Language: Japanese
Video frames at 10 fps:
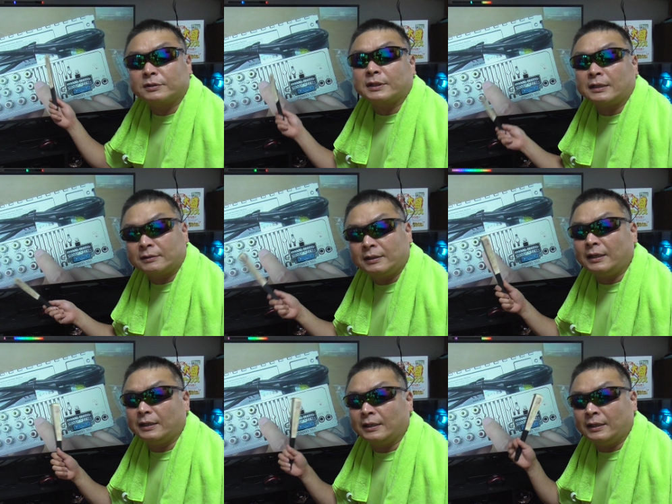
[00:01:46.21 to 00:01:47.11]
を使っ
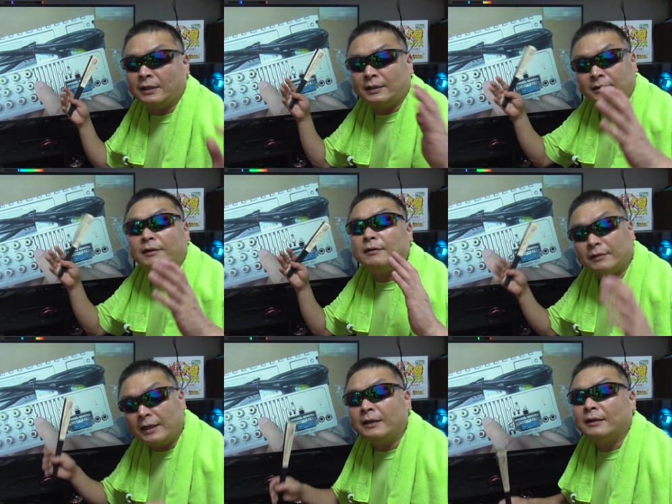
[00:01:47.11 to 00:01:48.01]
て、えー、いろい
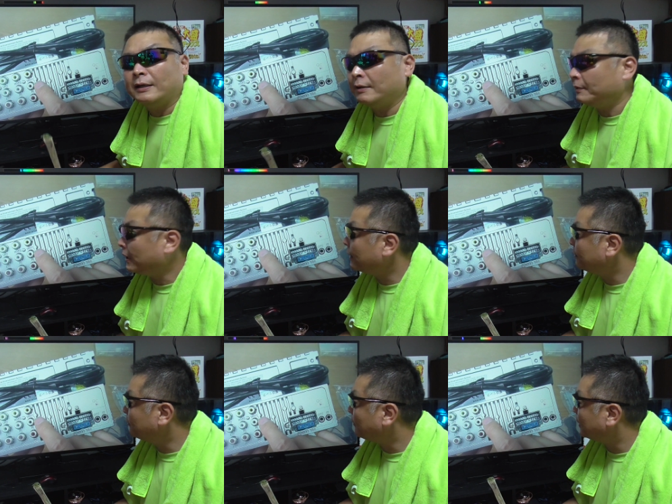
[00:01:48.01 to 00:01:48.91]
ろね、え
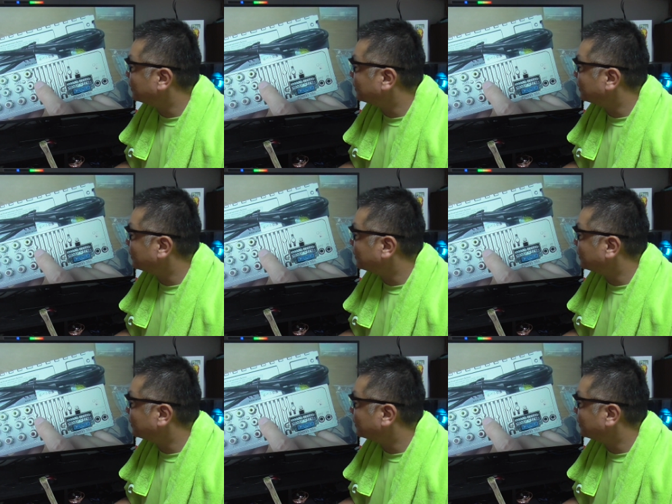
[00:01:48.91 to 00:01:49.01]
ミラーリングと